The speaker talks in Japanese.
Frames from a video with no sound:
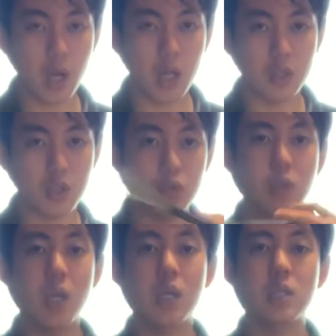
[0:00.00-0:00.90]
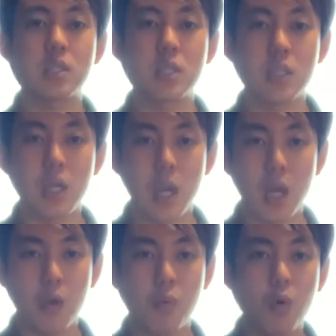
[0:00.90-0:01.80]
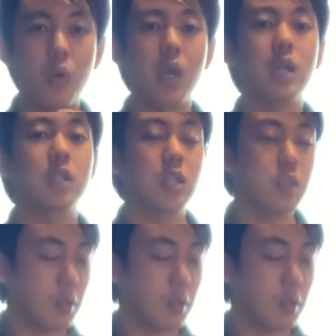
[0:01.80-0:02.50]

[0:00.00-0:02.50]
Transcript: 2 and 3 and っていう